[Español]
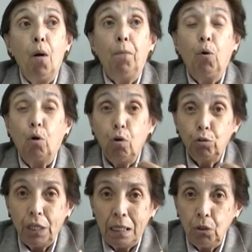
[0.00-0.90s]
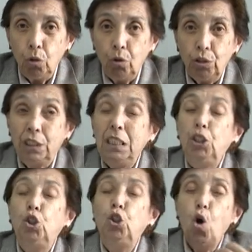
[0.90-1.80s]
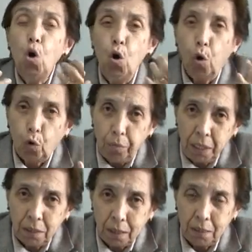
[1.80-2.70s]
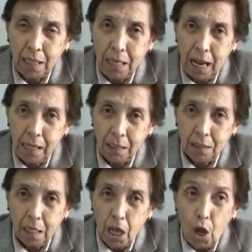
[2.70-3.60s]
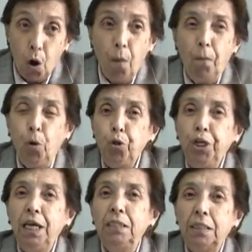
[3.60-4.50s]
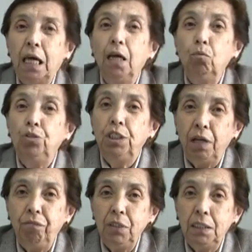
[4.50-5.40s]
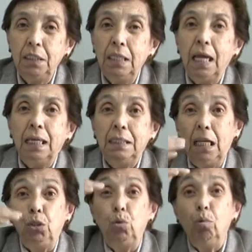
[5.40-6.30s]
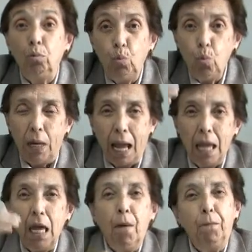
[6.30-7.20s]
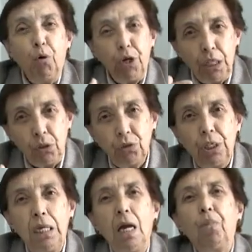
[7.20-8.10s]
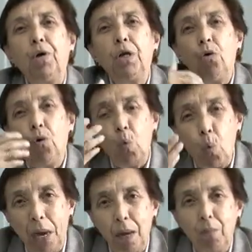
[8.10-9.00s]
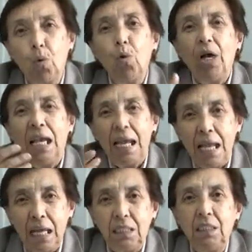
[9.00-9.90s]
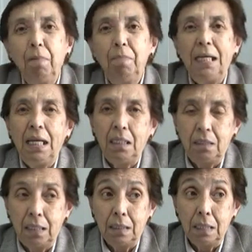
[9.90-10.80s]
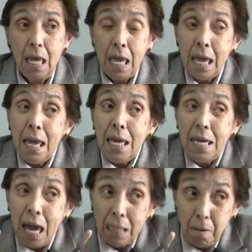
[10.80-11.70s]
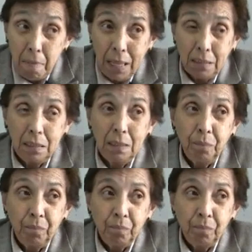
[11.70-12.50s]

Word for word: por lo tanto, si solo comiese cereales, podría estar en un déficit de estructura. Por eso sería bueno huevo, leche, menestras. Y además,